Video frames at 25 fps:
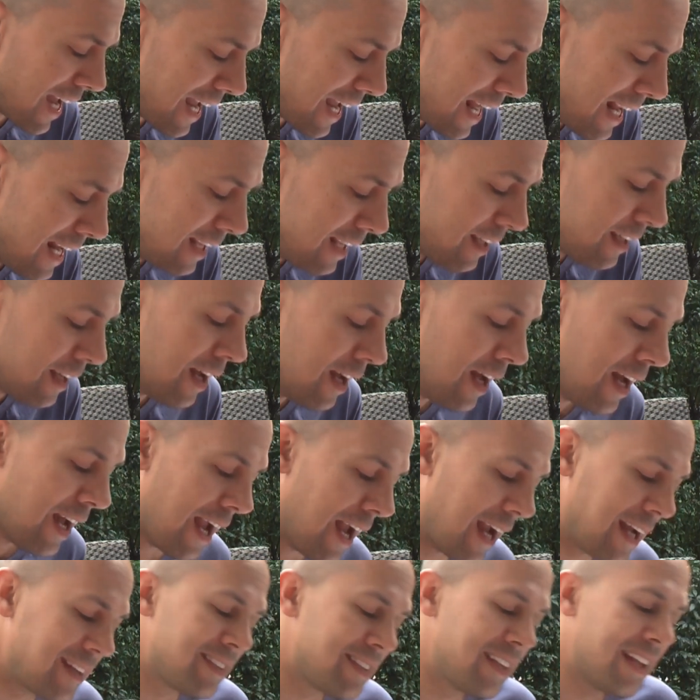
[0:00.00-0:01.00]
Elch.
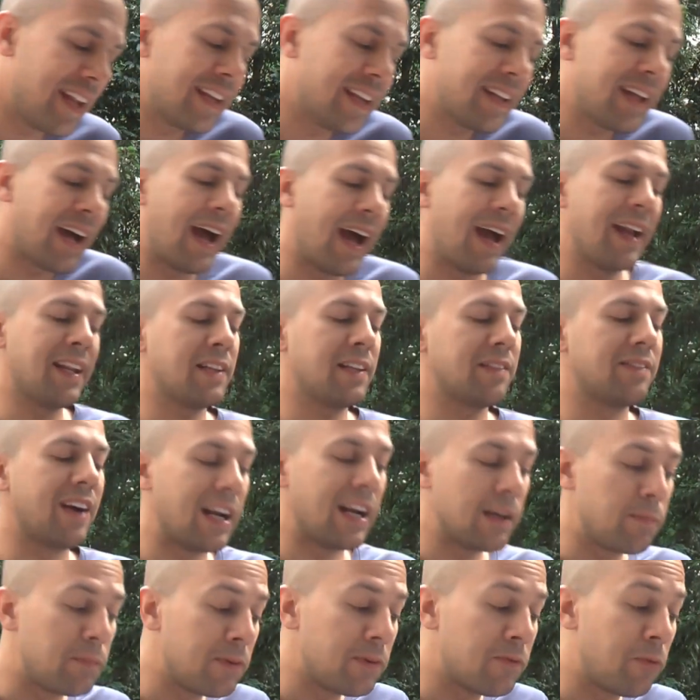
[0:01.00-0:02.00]
Exzellenter Reiter,
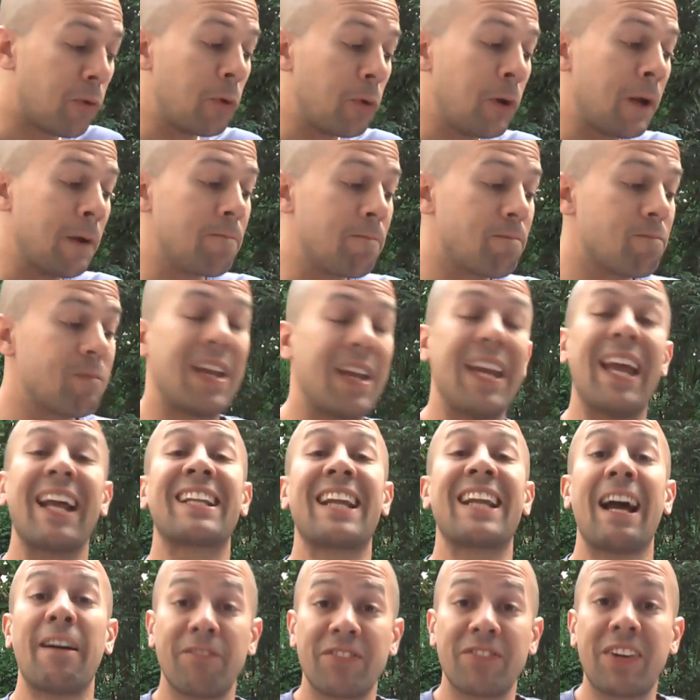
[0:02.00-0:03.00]
Waldbewohner. Er
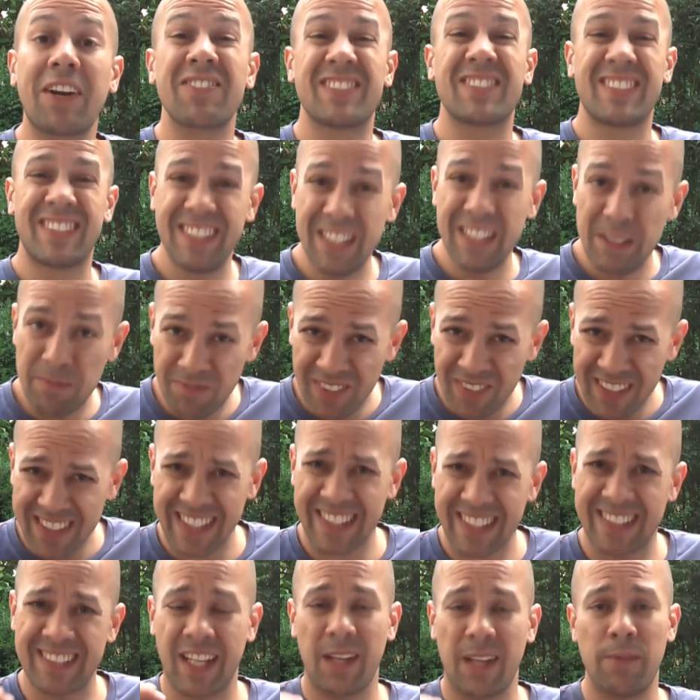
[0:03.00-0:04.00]
hat Kampfkraft 7, was
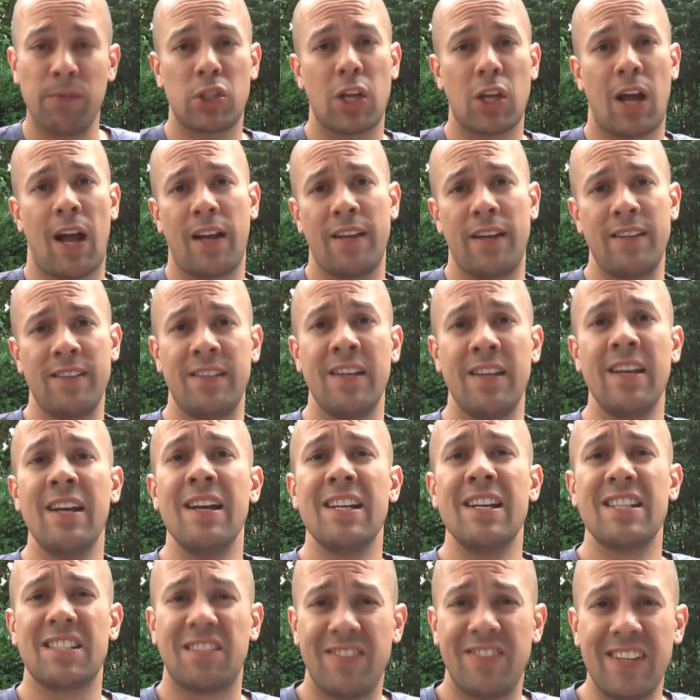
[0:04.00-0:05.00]
extrem stark ist.
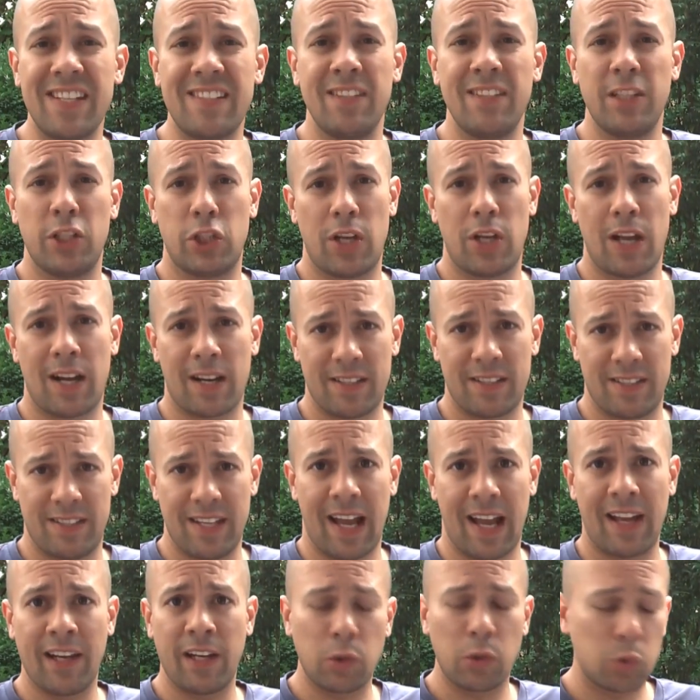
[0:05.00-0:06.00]
Ist wesentlich stärker als
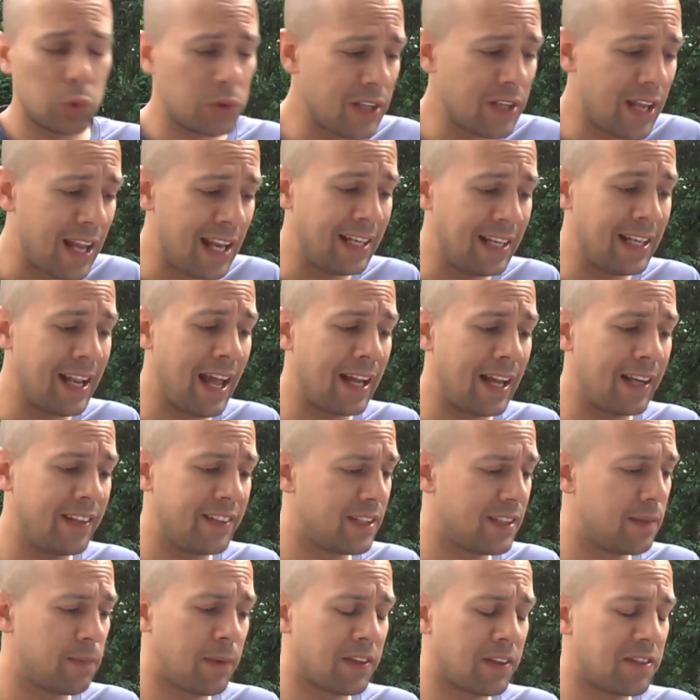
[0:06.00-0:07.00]
die anderen guten Helden eigentlich.
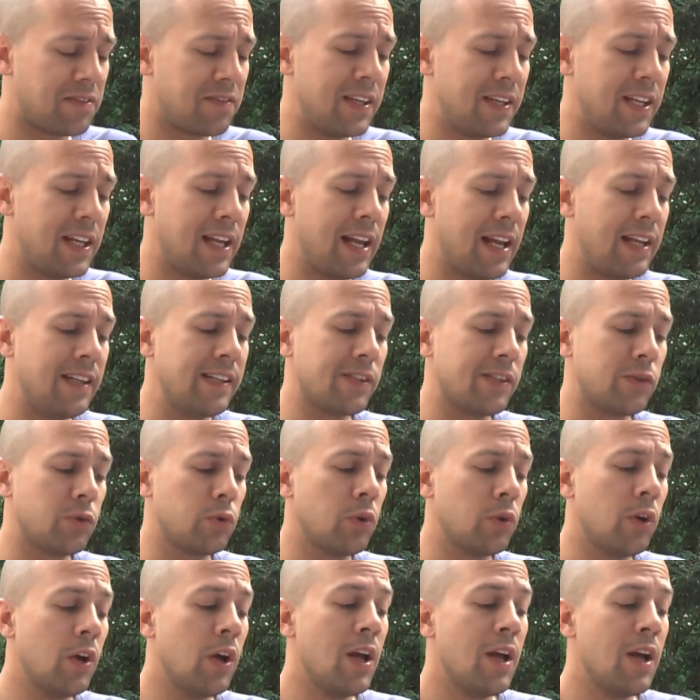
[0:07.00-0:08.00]
Es gibt ganz wenig Helden, die so.
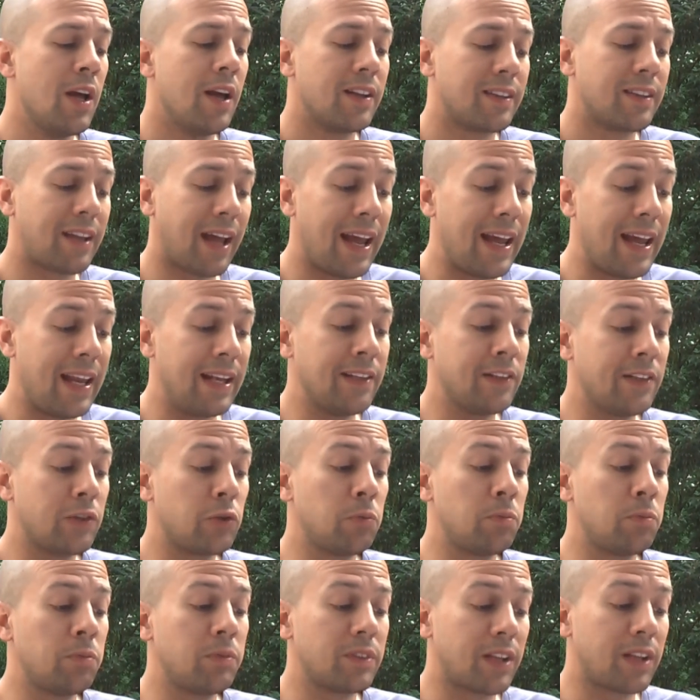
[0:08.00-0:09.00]
Drei
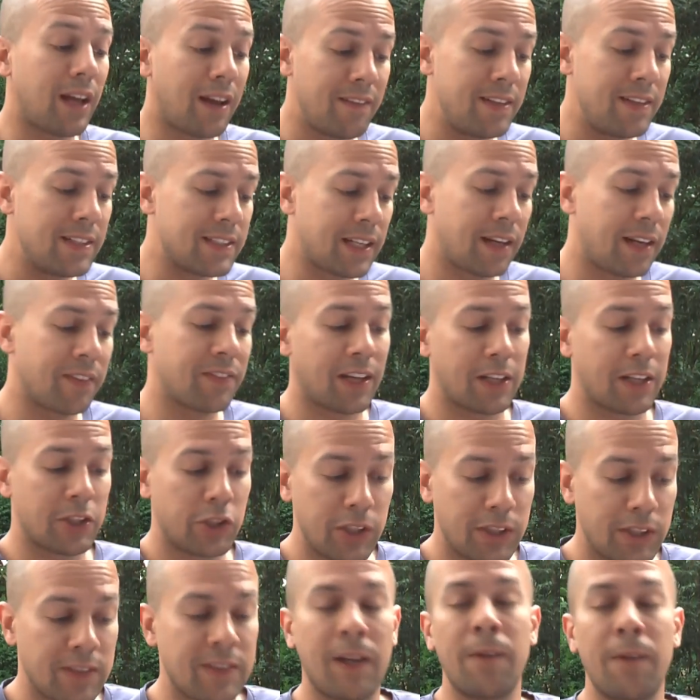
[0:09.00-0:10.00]
Heldentum, drei Wildkraft, drei
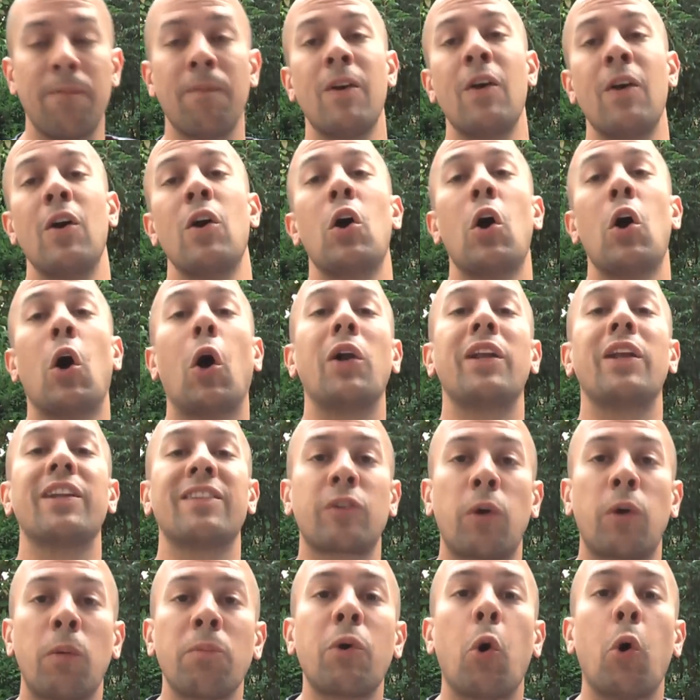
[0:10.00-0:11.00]
Schicksal. Und
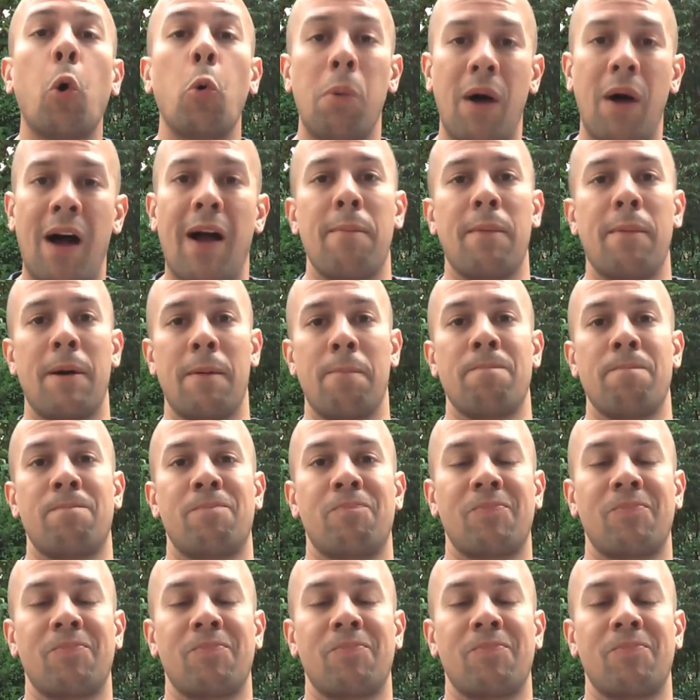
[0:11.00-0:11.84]
jetzt kommt der Oberhammer.